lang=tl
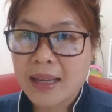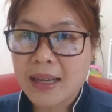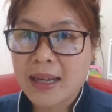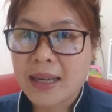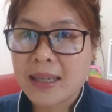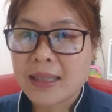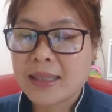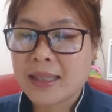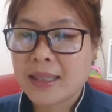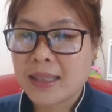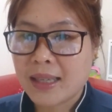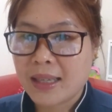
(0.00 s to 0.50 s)

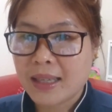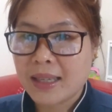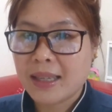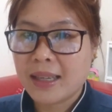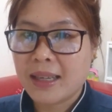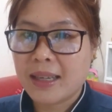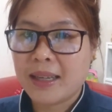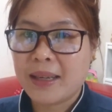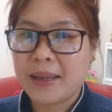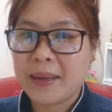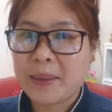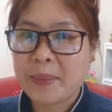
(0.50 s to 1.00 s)
Kasi
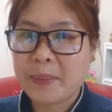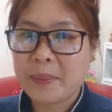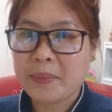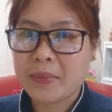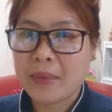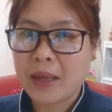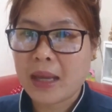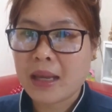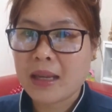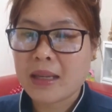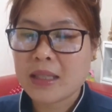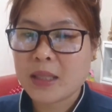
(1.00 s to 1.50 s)
um,
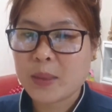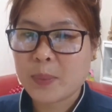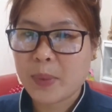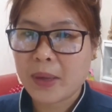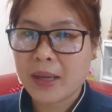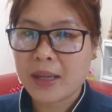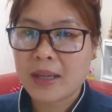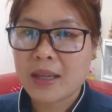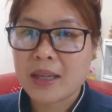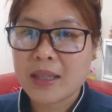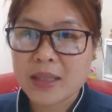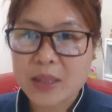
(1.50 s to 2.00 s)

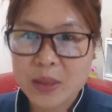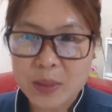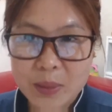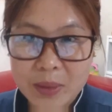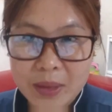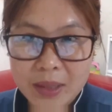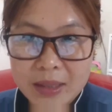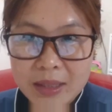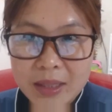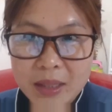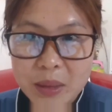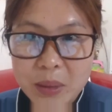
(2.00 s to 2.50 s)
na-experience
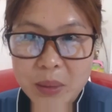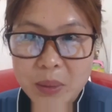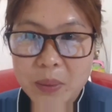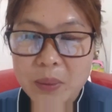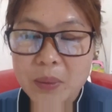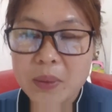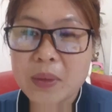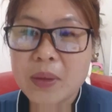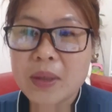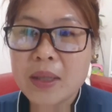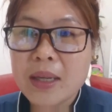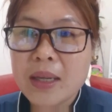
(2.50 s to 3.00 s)
ko kasi
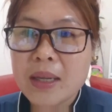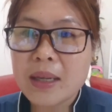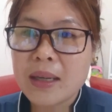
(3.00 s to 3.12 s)
to